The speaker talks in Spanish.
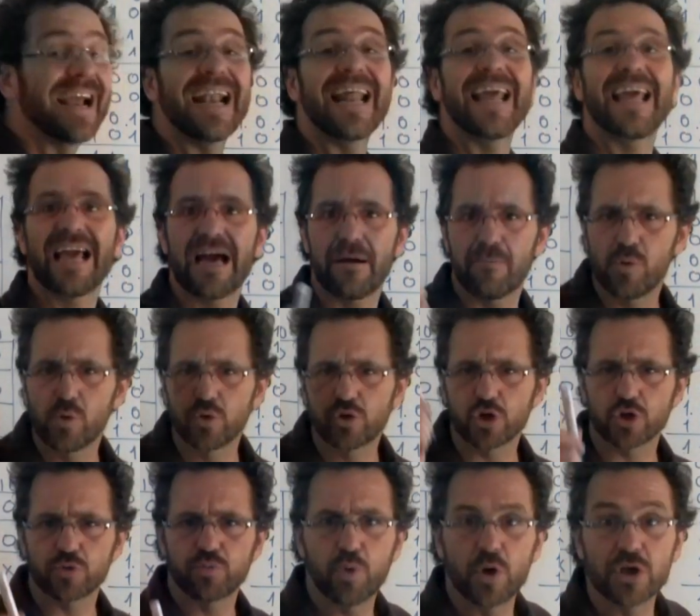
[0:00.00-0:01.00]
Crea
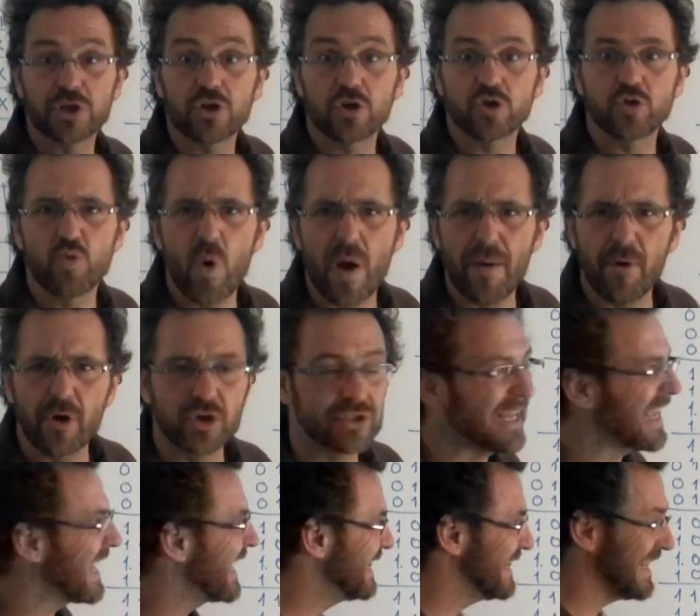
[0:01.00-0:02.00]
muchos puestos nuevos
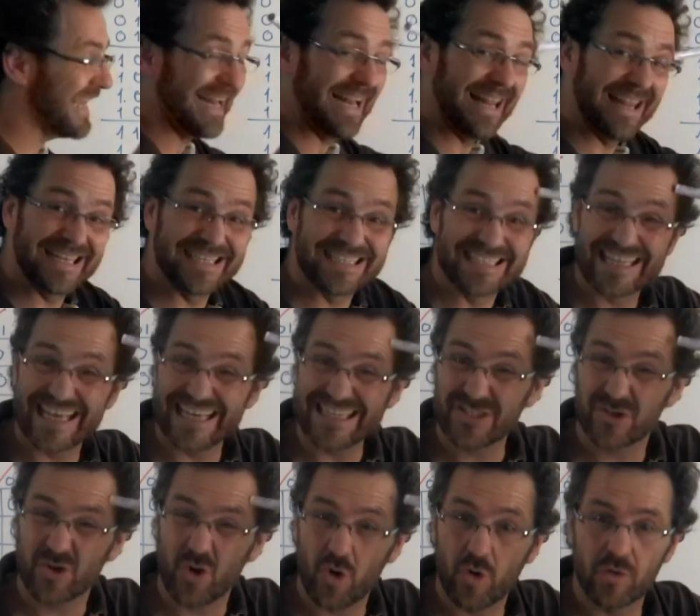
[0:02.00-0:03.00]
de gente que necesita
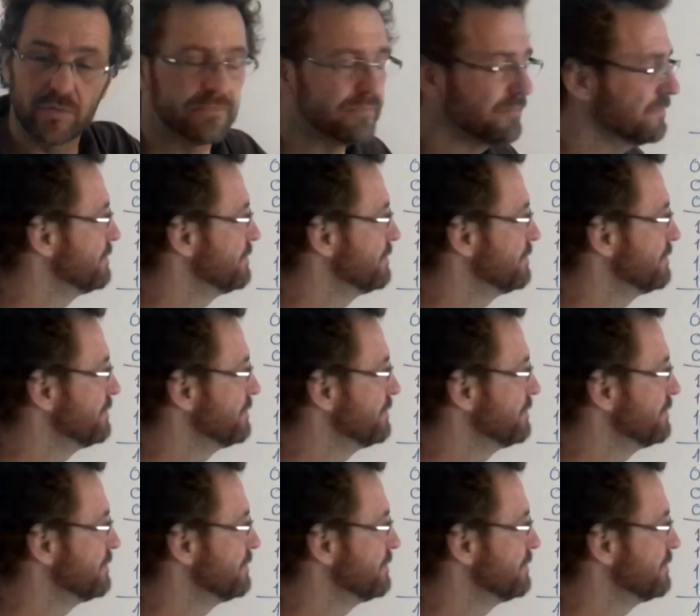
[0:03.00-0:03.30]
esto.